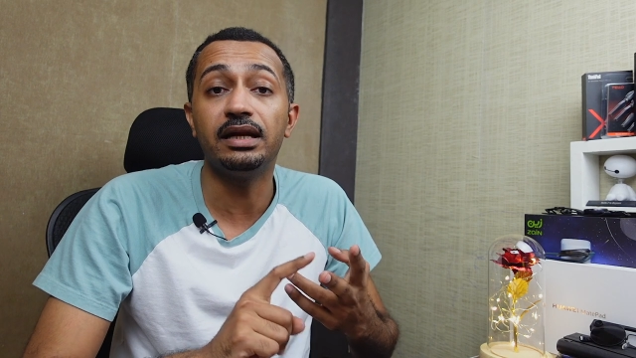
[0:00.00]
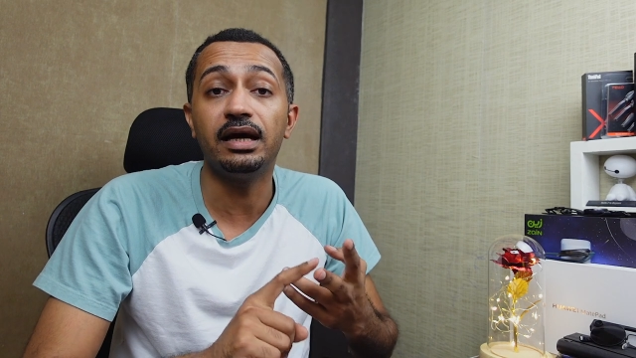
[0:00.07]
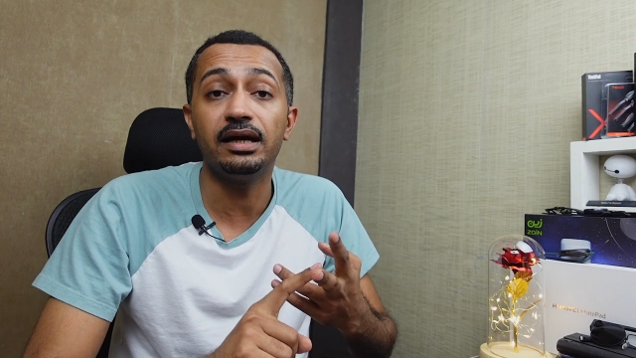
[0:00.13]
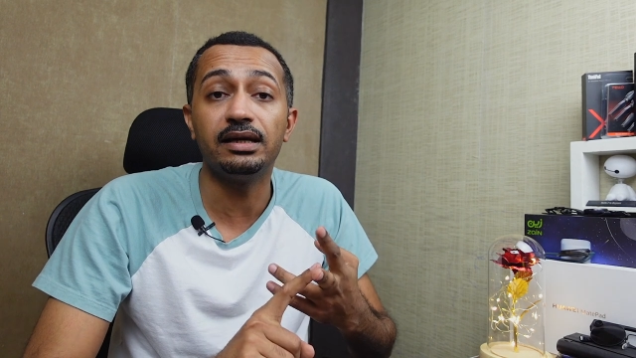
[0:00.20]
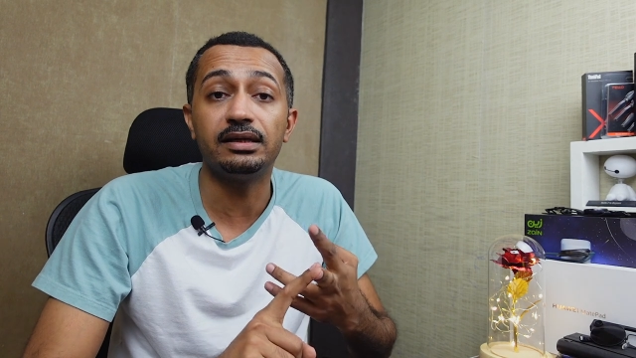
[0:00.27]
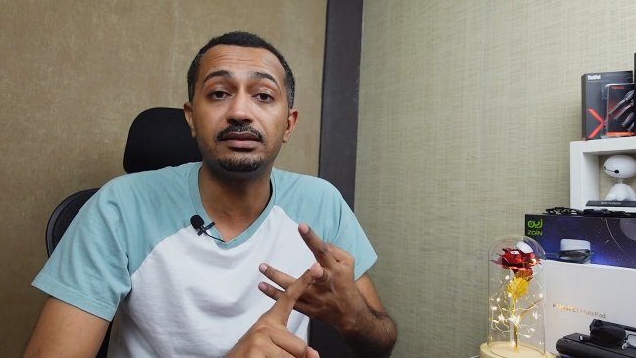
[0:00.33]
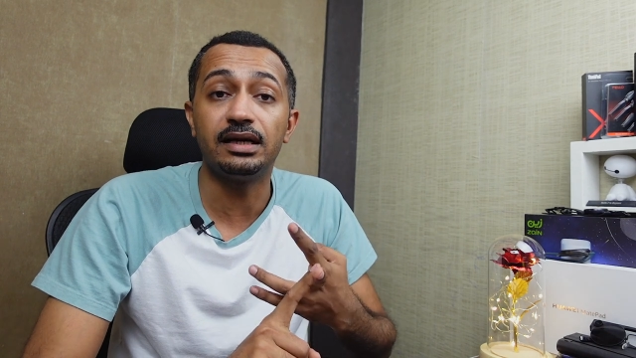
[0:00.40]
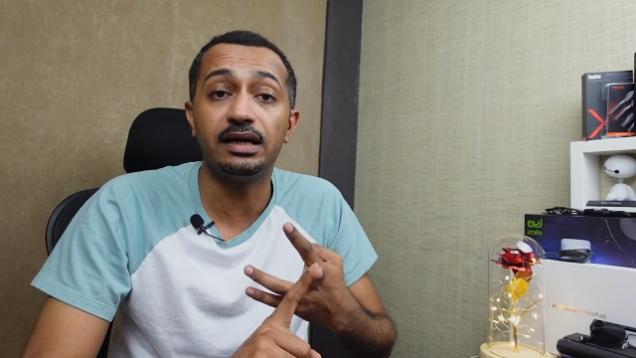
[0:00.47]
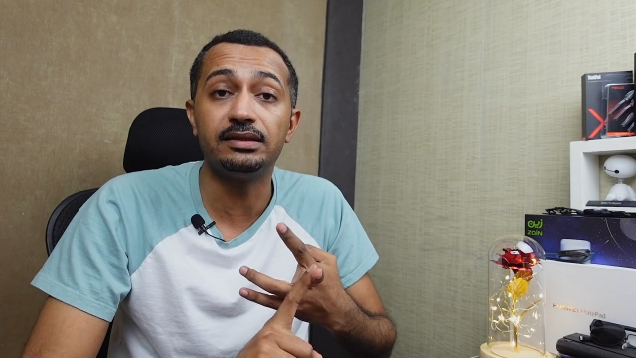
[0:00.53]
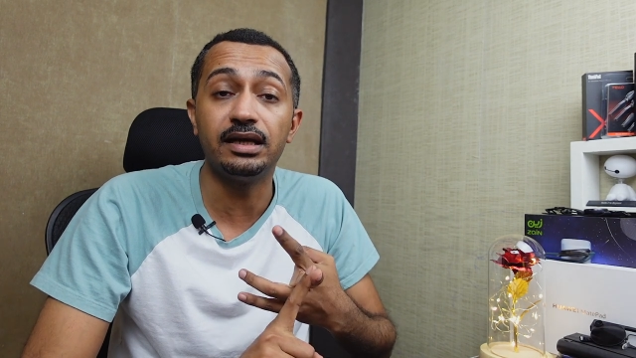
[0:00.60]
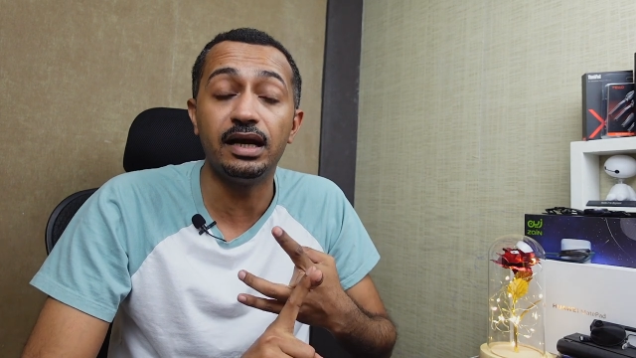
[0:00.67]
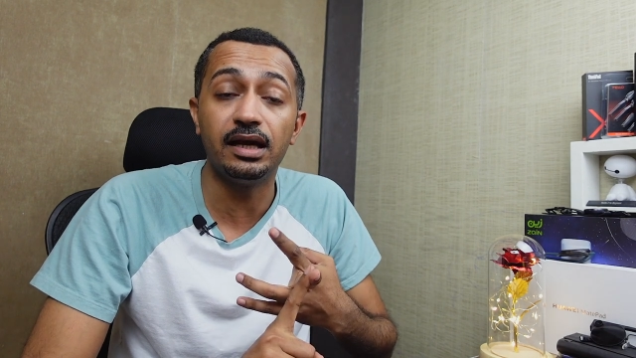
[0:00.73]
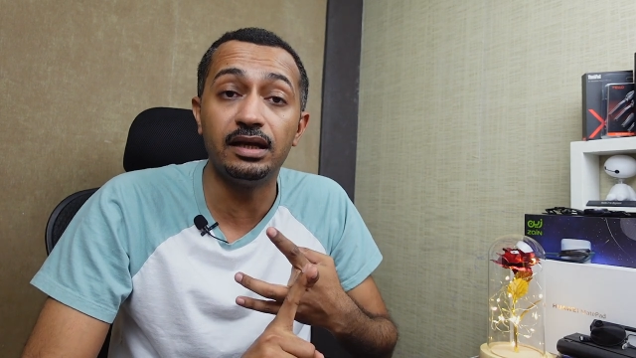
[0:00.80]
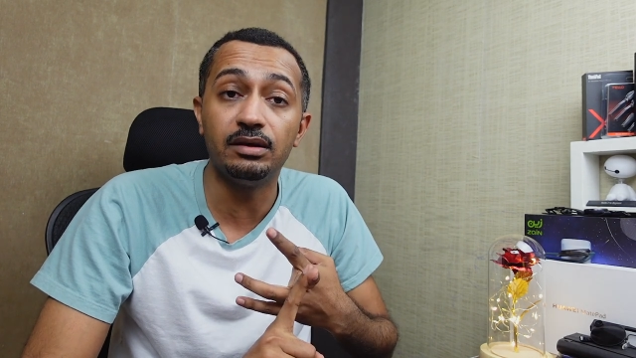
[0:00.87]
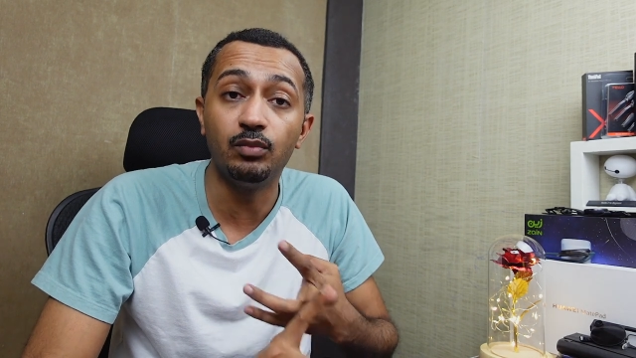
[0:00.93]
ناحية
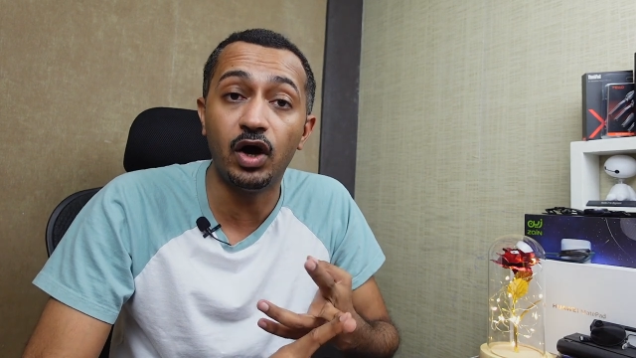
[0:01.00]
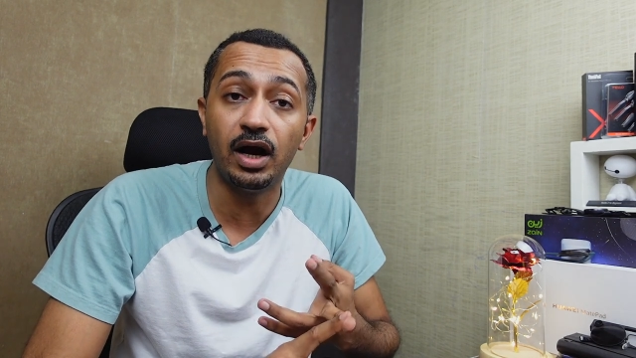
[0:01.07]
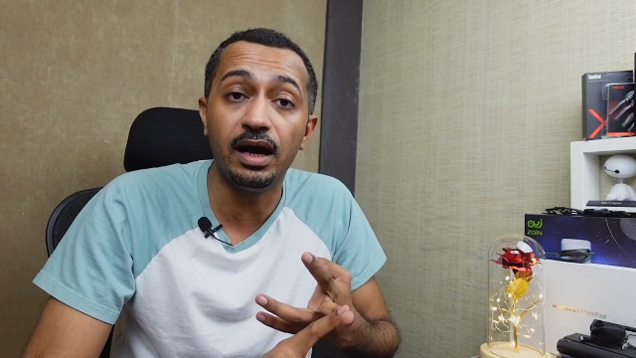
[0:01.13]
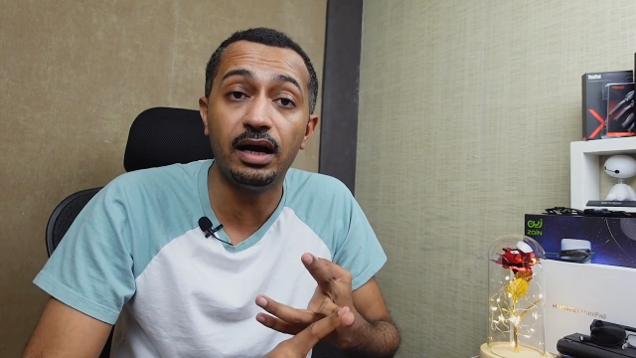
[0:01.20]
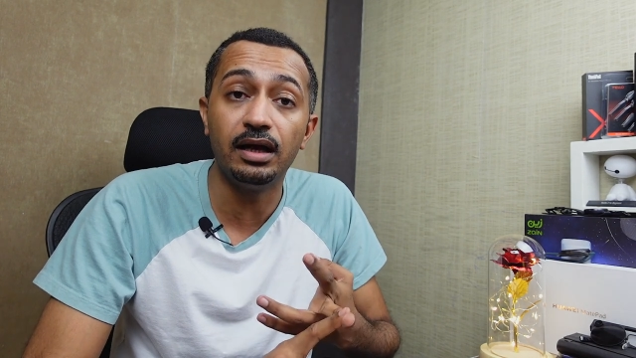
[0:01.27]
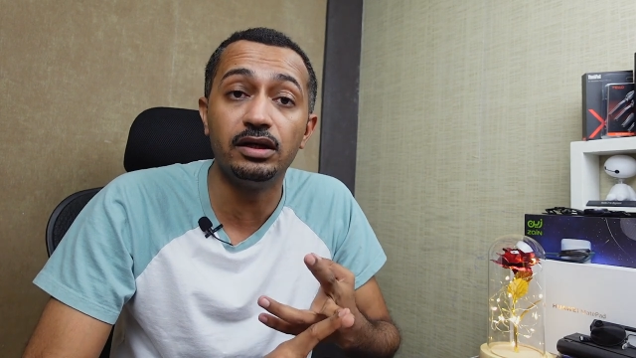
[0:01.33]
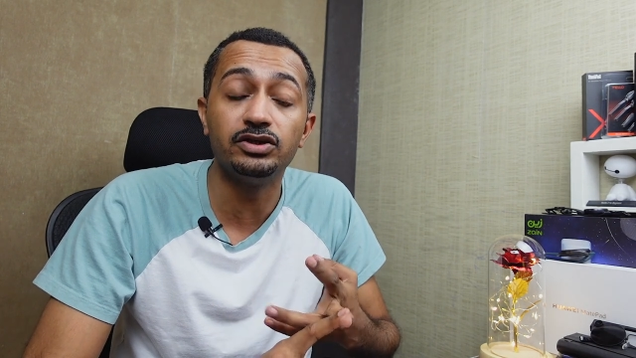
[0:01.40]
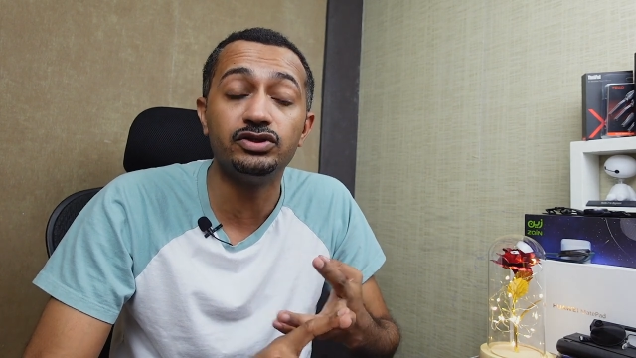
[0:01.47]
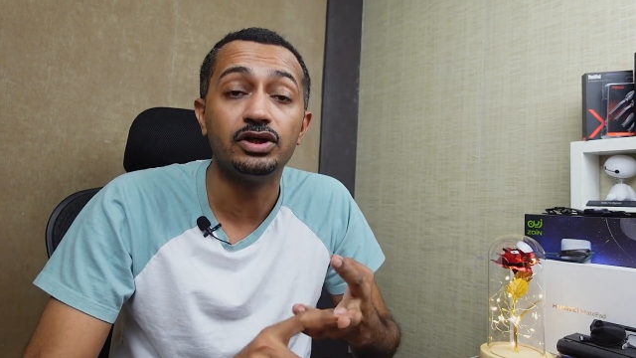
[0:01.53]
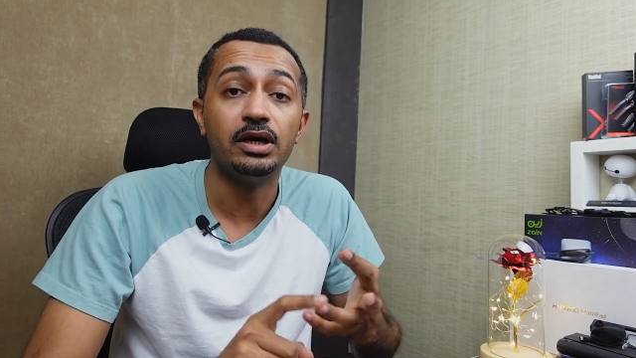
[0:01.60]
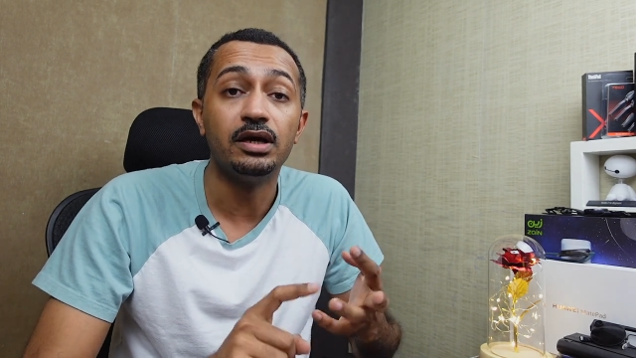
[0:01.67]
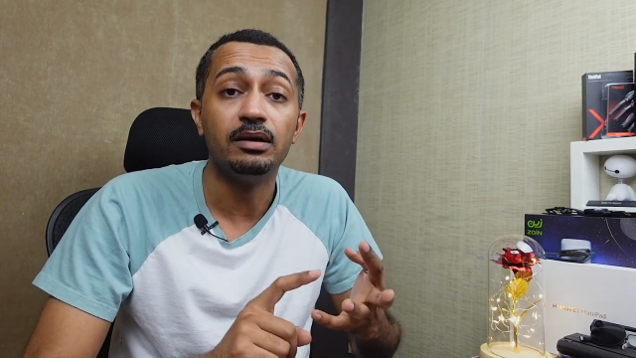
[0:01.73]
أداء المعالج